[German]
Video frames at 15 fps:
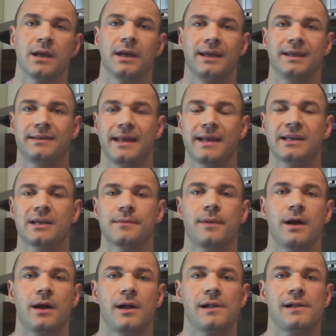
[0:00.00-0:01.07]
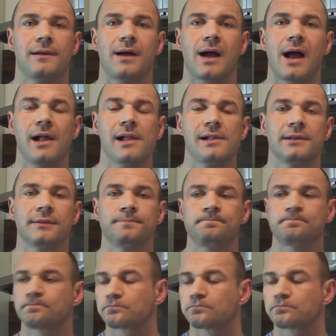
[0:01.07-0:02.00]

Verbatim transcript: Ich denke mal, allen